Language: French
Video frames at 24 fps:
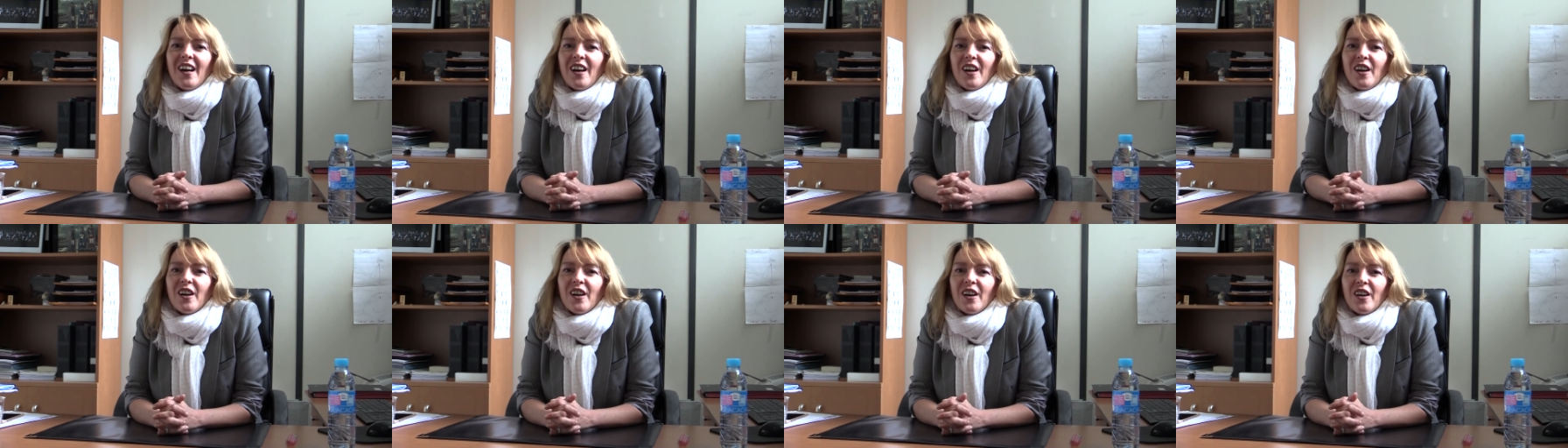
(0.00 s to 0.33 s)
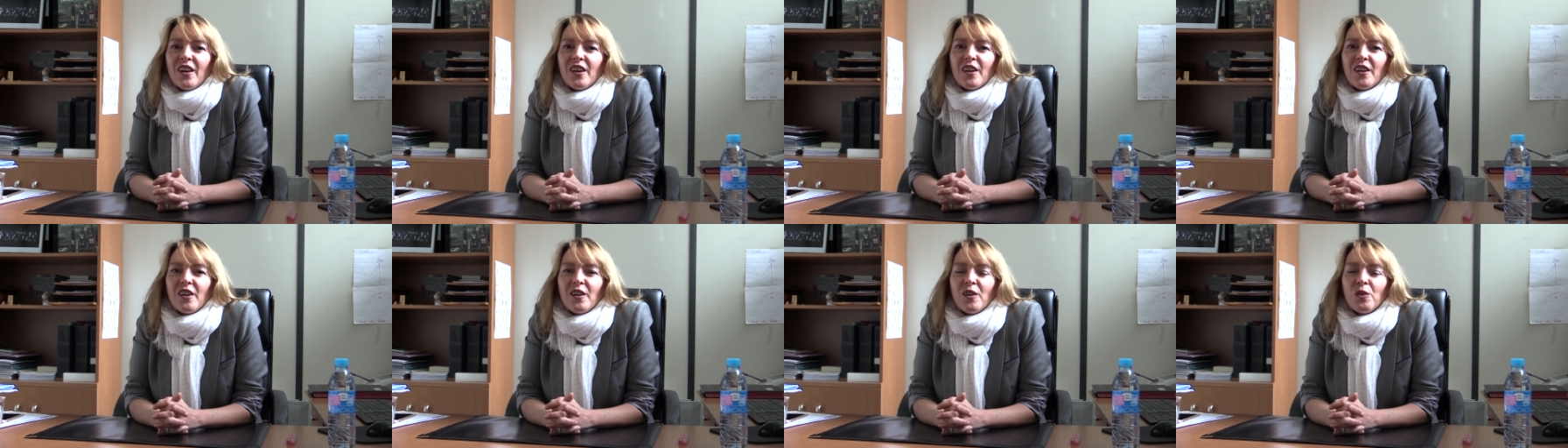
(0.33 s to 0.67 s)

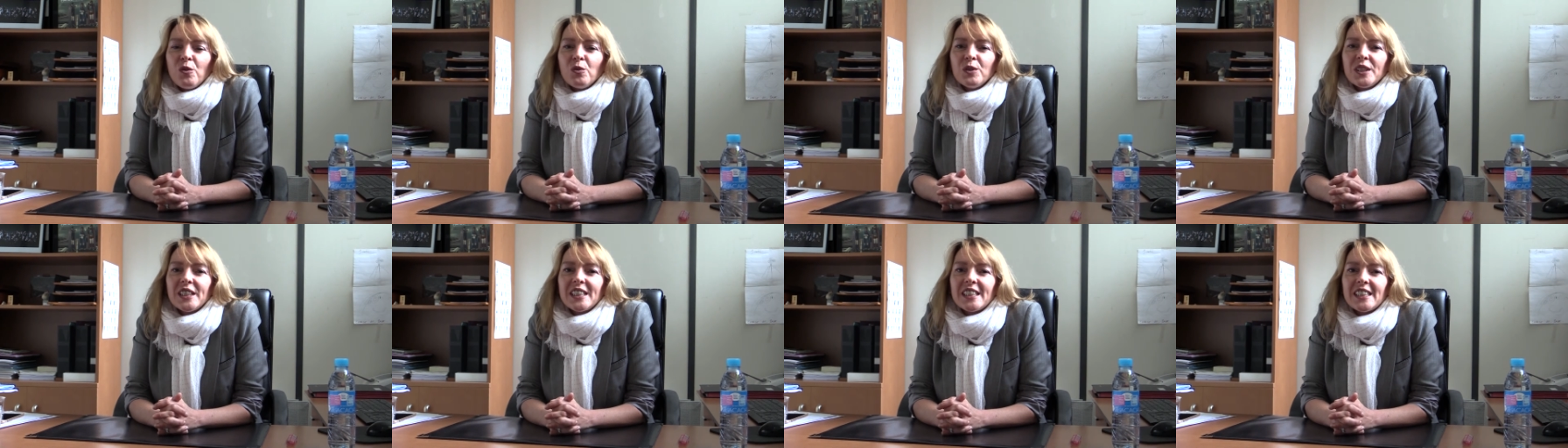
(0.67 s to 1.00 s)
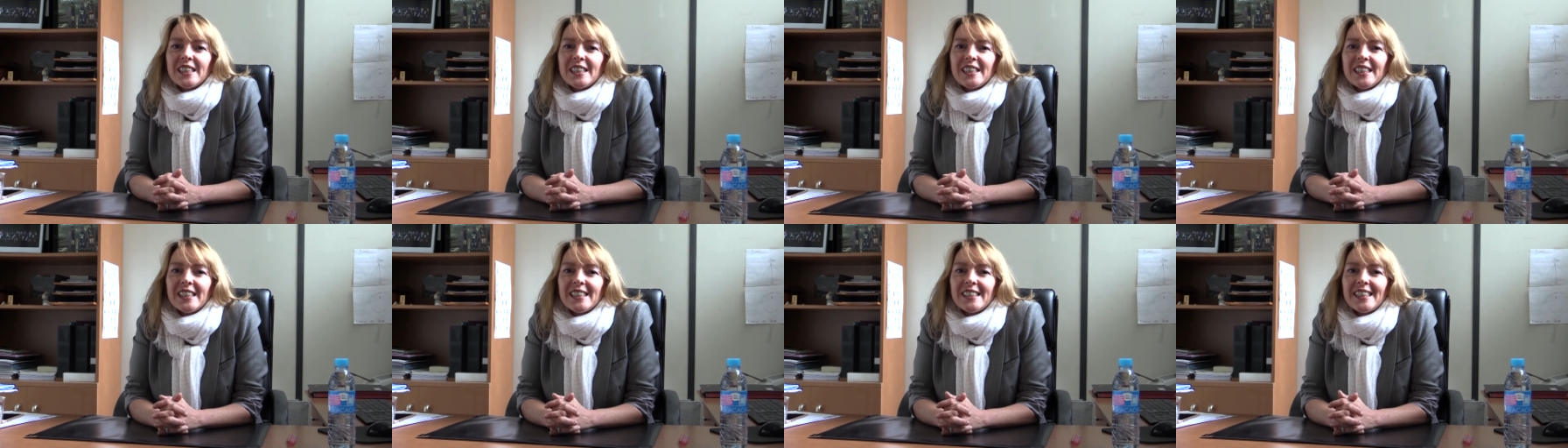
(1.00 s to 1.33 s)
euh, ont
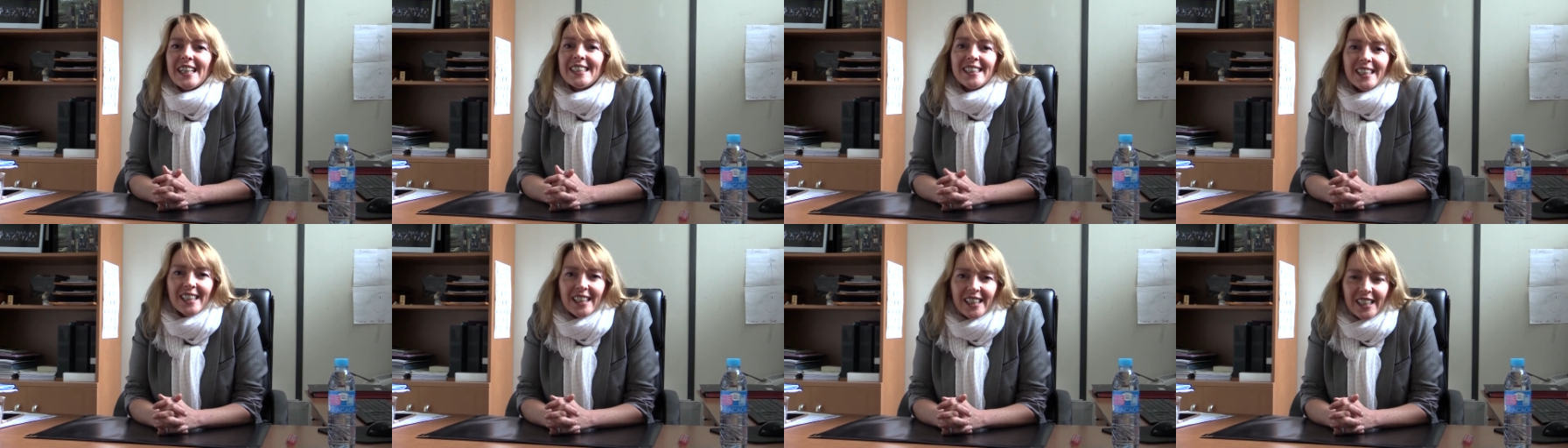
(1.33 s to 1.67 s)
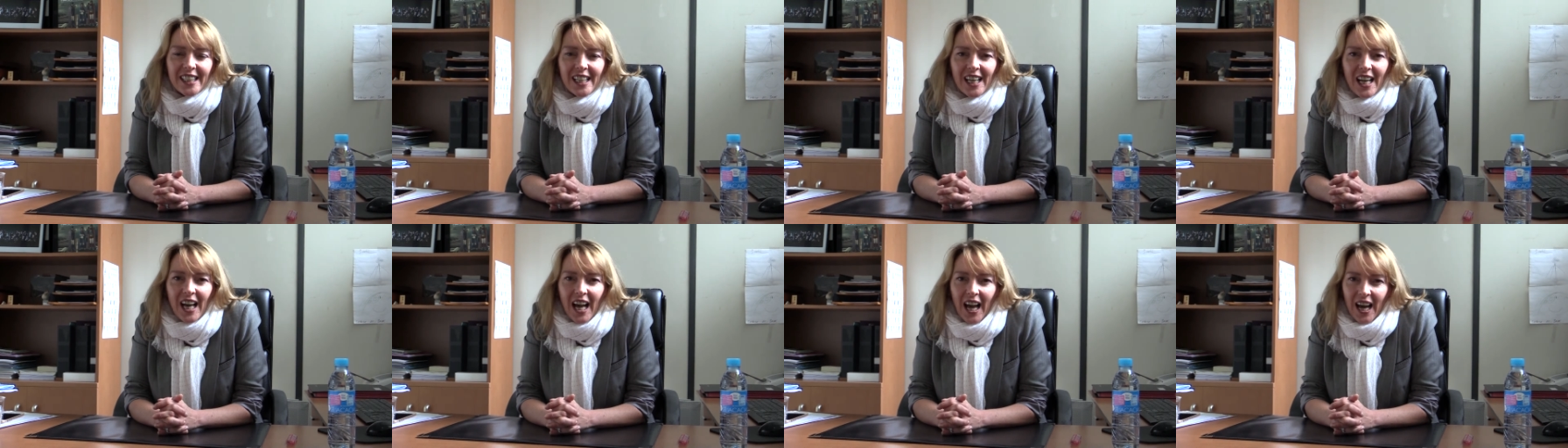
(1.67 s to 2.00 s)
décidé
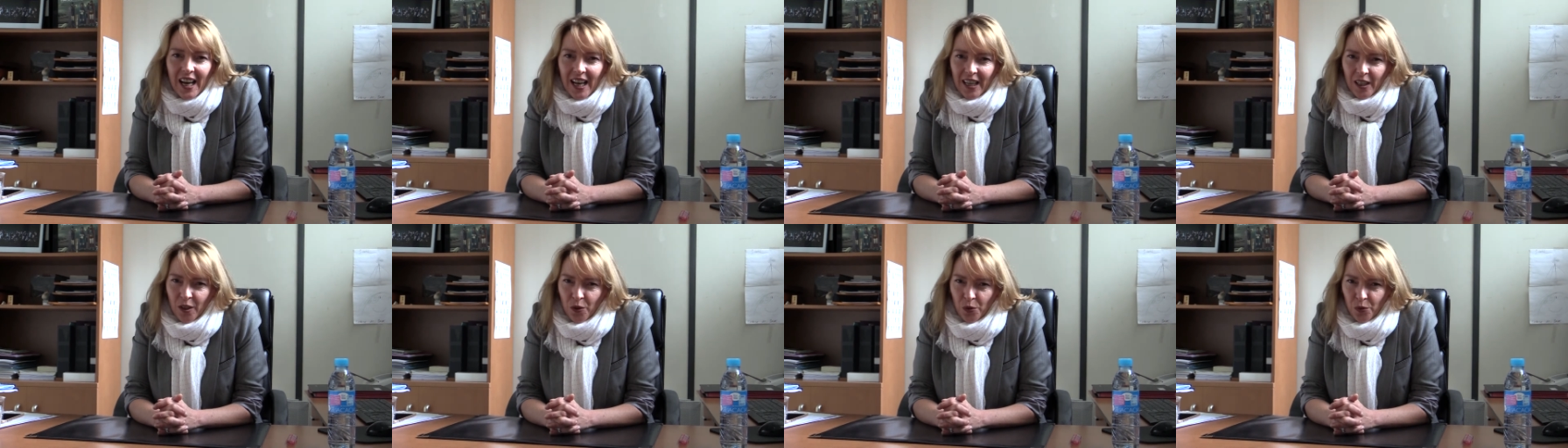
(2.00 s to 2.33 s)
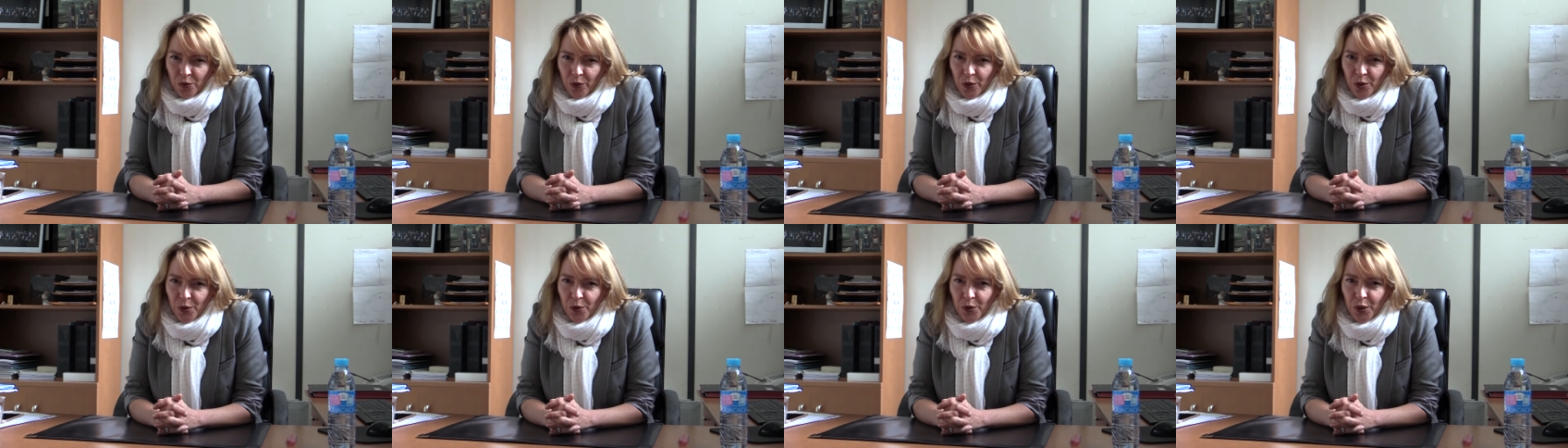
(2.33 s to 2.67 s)
d'adhérer à la
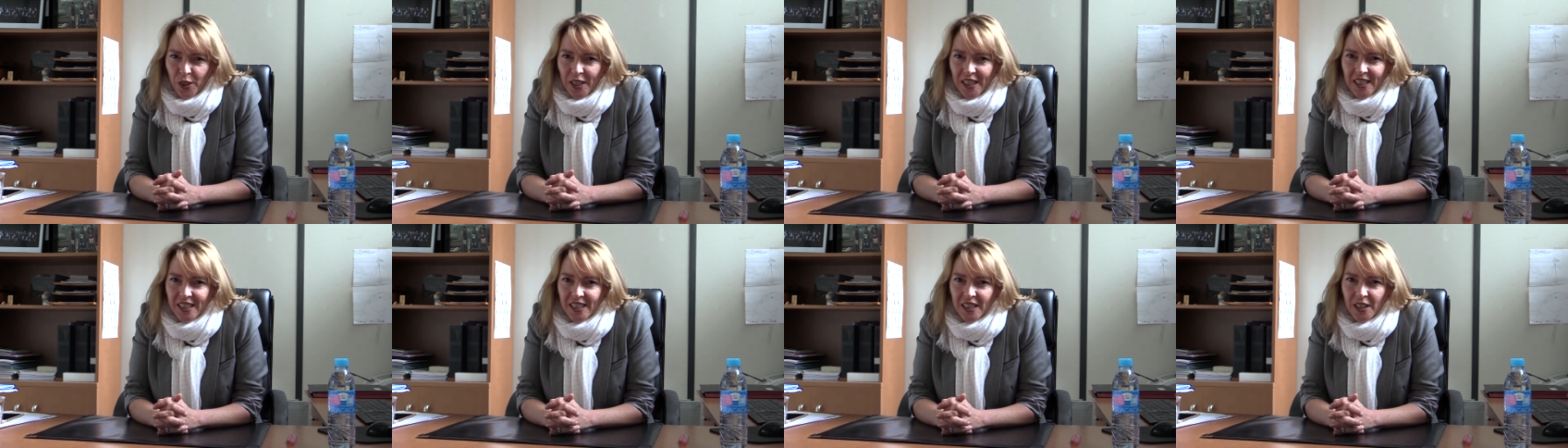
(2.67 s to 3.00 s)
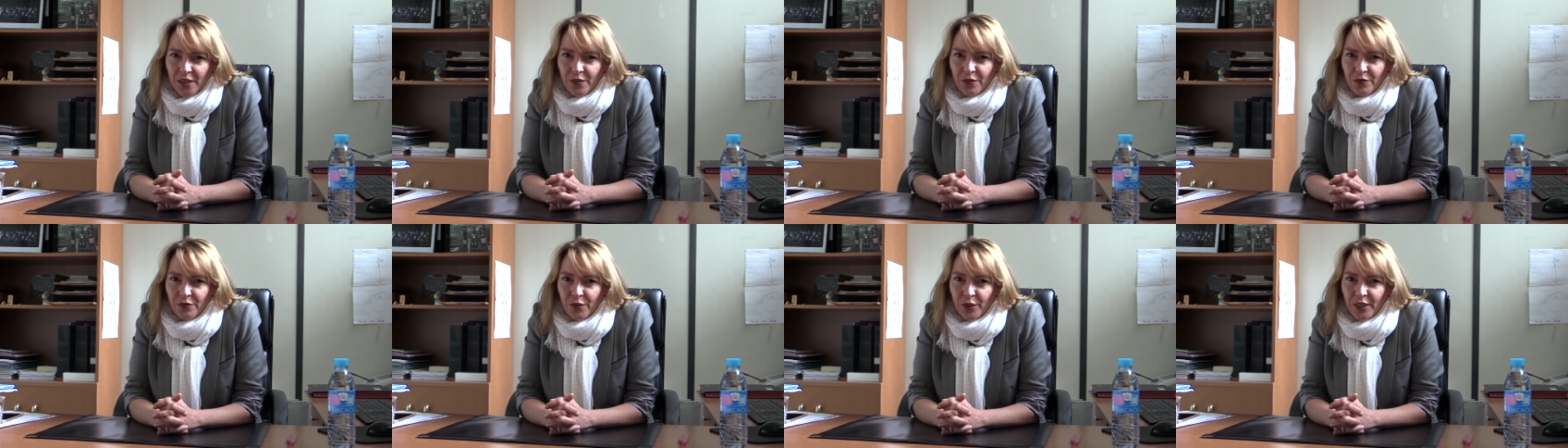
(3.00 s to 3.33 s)
Convention
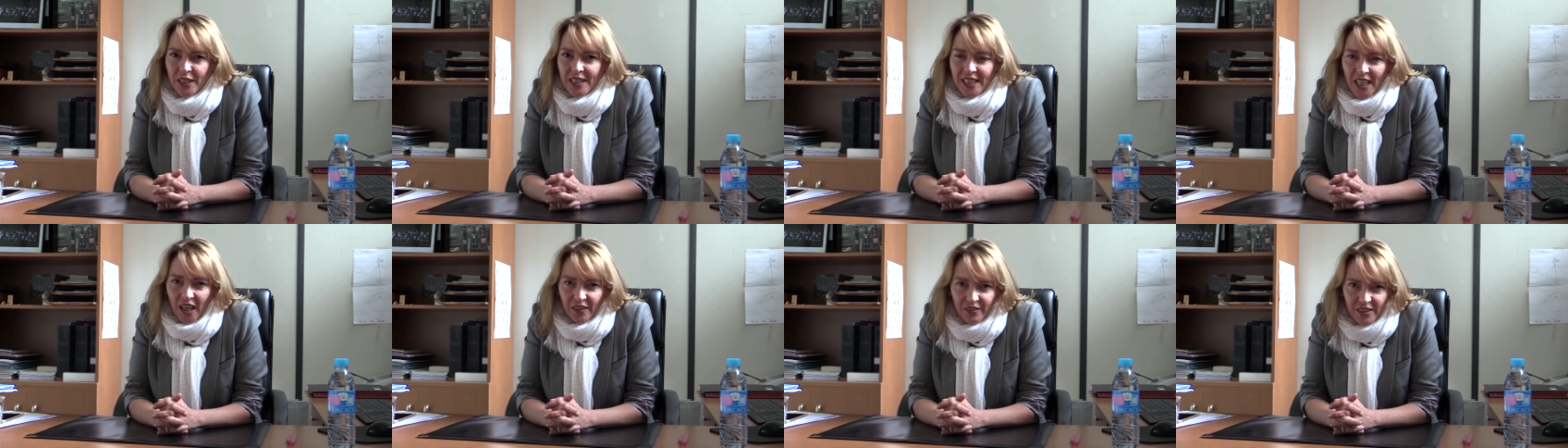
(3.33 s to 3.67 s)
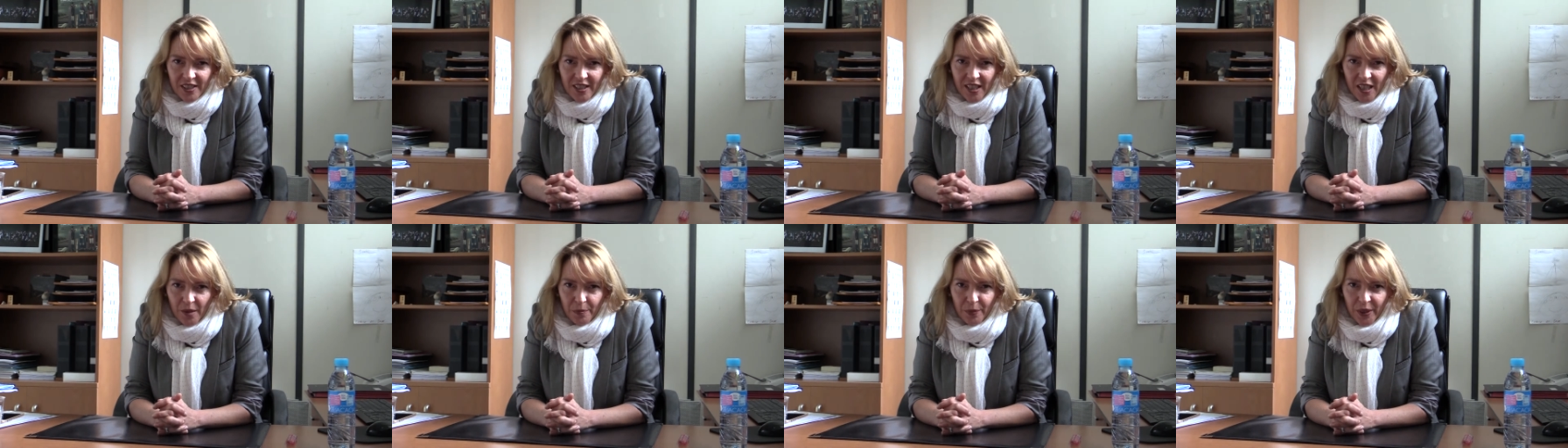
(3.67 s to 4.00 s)
collective des
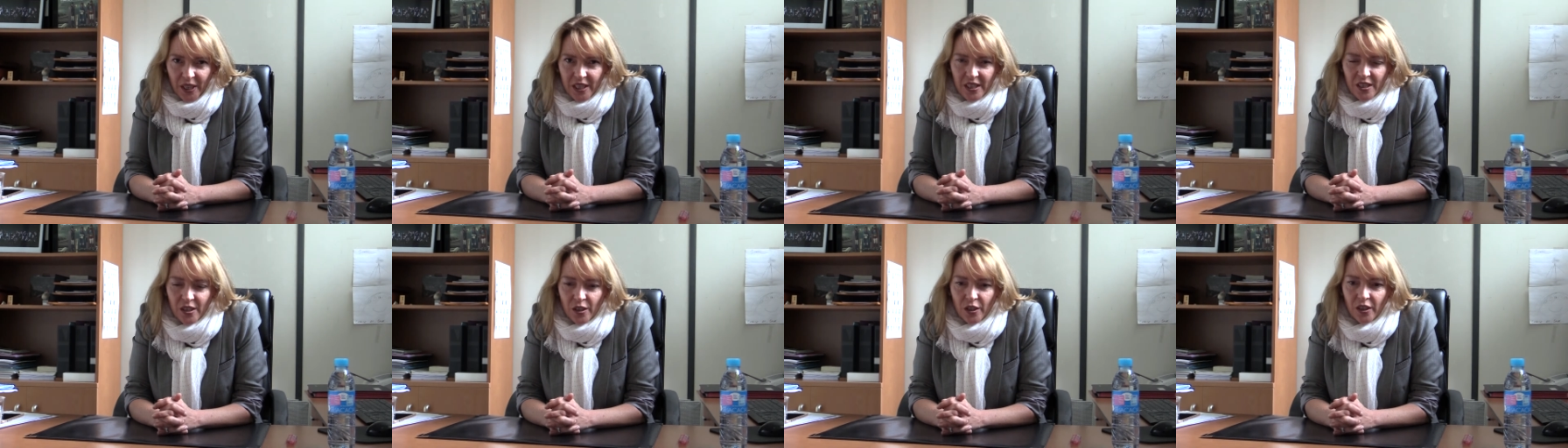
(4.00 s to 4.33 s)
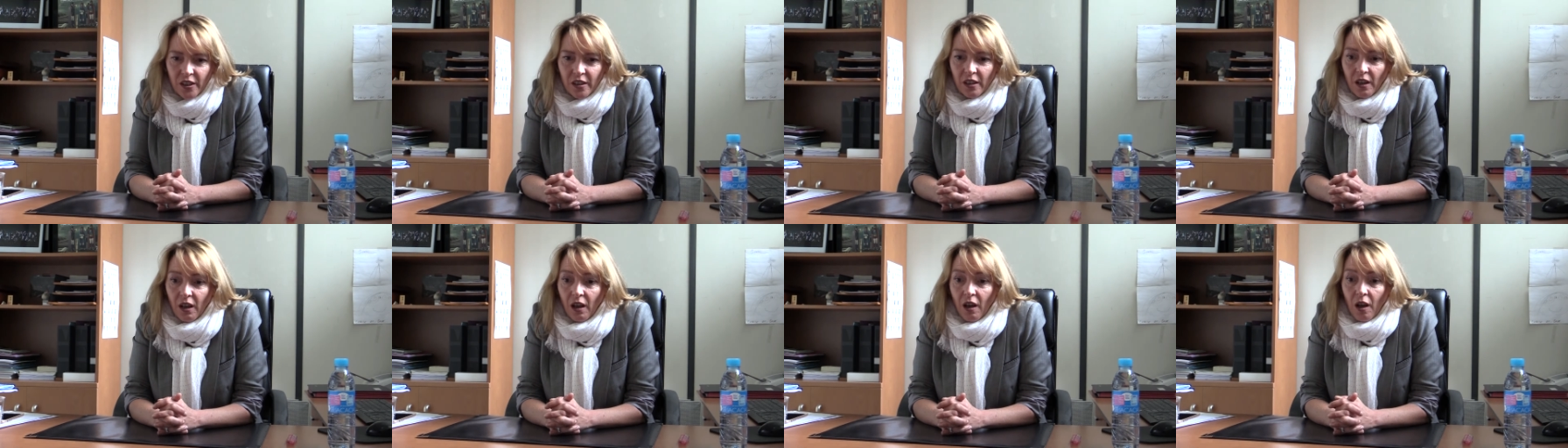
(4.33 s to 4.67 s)
services à la
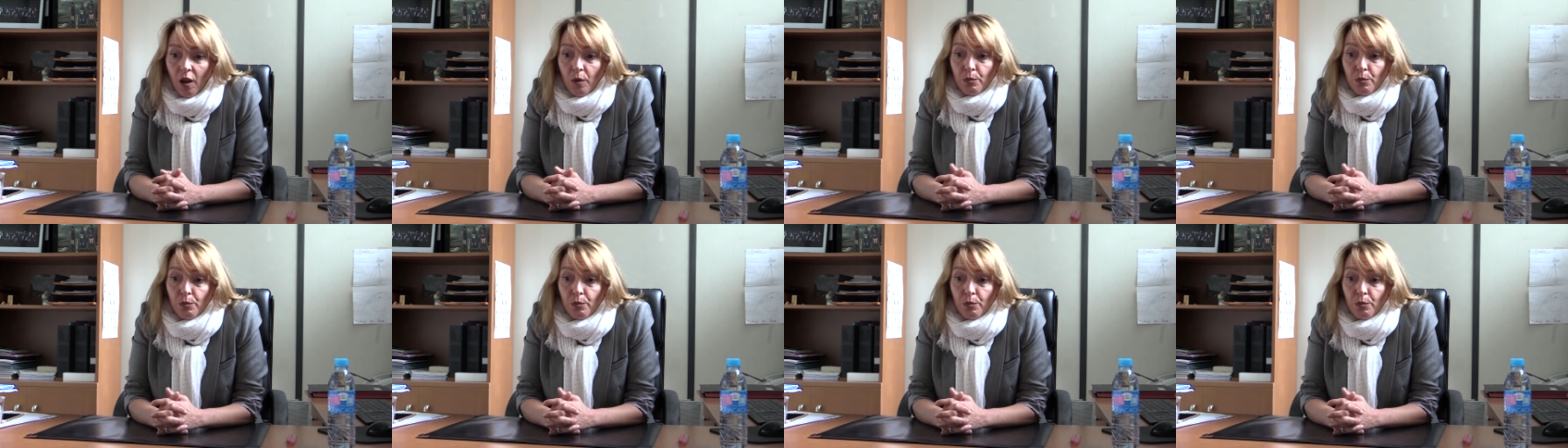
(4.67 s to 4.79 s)
personne,